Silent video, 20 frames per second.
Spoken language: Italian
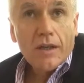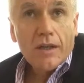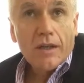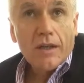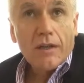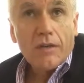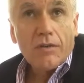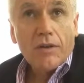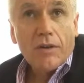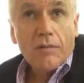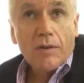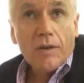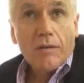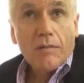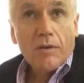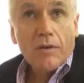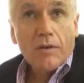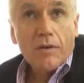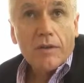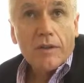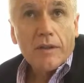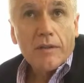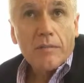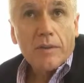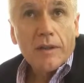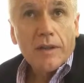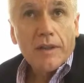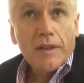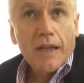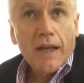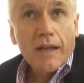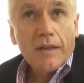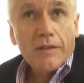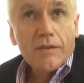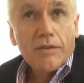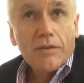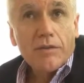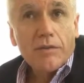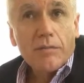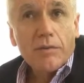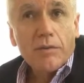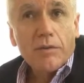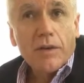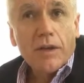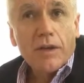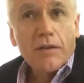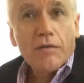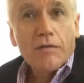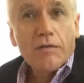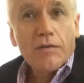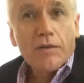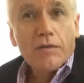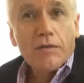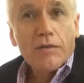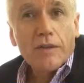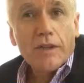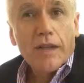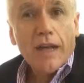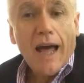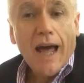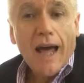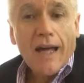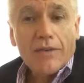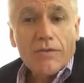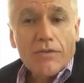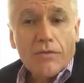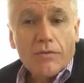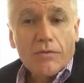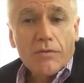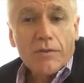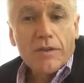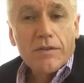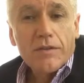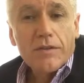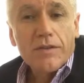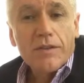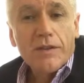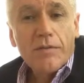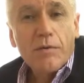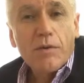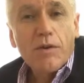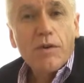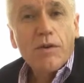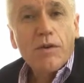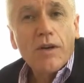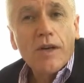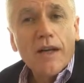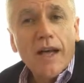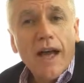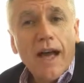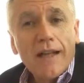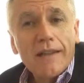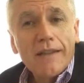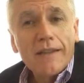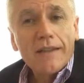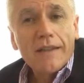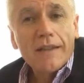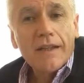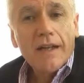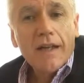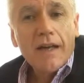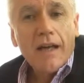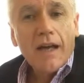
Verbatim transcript: che noi abbiamo interpretato più nei confronti dell'agio, quindi ci siamo collegati